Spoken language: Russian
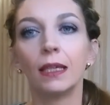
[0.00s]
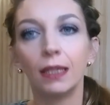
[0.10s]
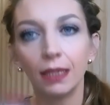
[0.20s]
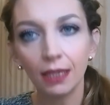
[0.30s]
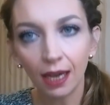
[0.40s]

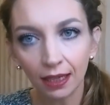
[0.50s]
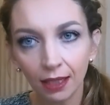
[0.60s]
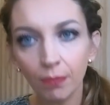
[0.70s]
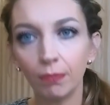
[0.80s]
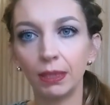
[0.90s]
На
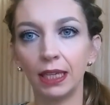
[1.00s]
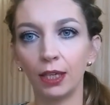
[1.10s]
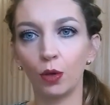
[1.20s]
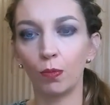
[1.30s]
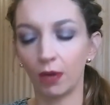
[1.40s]
дом мы
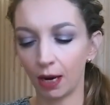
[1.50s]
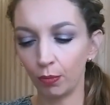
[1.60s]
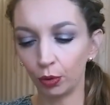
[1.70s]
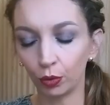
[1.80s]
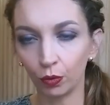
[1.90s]
даем
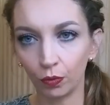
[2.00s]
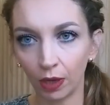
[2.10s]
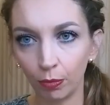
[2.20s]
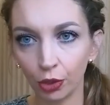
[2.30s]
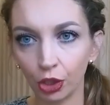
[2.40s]
работу в
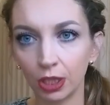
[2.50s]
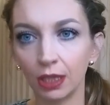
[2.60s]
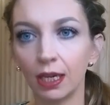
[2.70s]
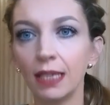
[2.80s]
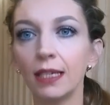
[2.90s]
рабочих
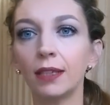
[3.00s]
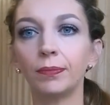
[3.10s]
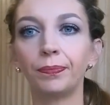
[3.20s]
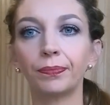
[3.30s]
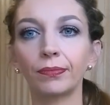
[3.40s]
тетрадях,
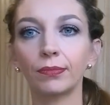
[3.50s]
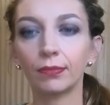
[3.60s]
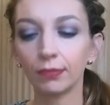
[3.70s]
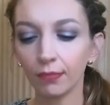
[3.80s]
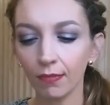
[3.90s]

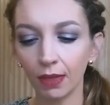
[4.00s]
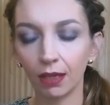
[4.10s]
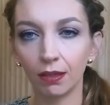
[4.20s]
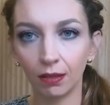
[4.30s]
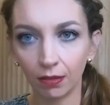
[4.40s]

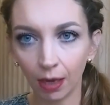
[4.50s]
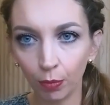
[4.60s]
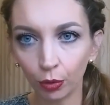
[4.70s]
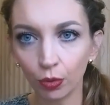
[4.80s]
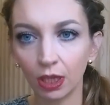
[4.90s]
Э,
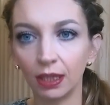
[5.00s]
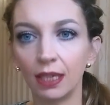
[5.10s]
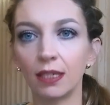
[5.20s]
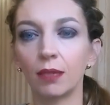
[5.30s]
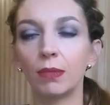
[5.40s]
работу с
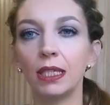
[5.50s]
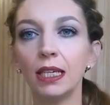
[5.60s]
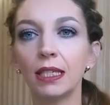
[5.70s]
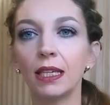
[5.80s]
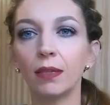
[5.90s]
анализом
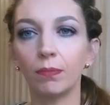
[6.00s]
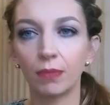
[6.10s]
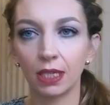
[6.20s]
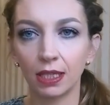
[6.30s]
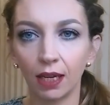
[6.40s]
текста,
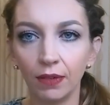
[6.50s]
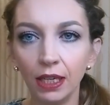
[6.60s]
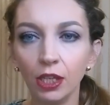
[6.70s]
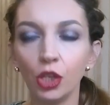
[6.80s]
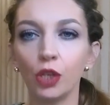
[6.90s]

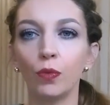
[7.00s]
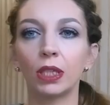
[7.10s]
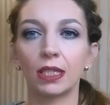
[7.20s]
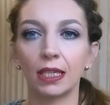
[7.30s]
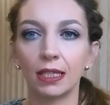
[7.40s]
составление
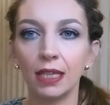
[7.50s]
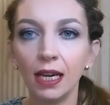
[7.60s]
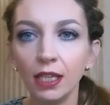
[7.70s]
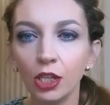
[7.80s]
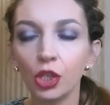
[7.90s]
чего-то,
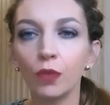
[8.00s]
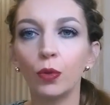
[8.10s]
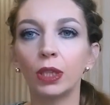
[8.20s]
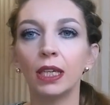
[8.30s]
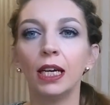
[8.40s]
создание
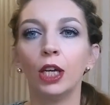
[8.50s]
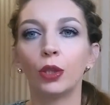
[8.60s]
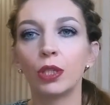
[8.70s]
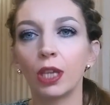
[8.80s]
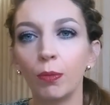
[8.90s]
чего-то,
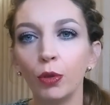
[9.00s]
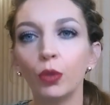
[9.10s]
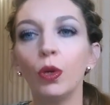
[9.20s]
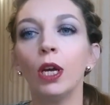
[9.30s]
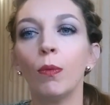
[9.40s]
то есть
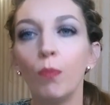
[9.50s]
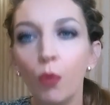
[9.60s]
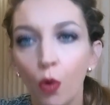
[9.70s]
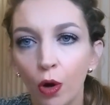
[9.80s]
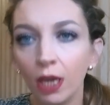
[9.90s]
работу
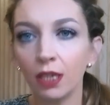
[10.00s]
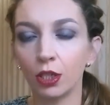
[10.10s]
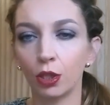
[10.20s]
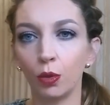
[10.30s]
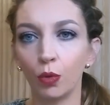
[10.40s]
более
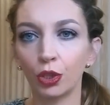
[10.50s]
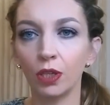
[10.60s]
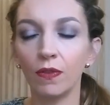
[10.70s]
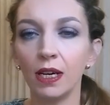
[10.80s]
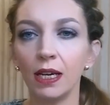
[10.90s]

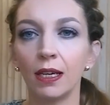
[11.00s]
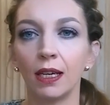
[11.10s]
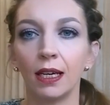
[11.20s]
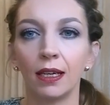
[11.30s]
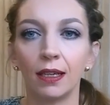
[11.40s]
сложного
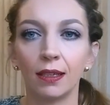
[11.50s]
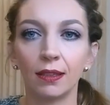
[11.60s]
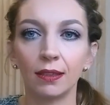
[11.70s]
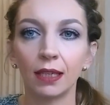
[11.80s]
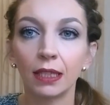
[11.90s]

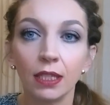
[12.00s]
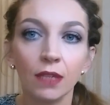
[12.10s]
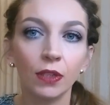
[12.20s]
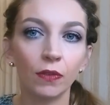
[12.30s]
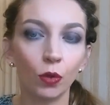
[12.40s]
э,
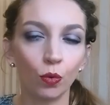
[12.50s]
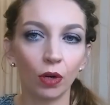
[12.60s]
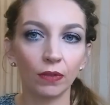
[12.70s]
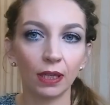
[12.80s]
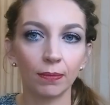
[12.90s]
когнитивного
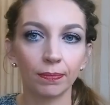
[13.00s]
уровня.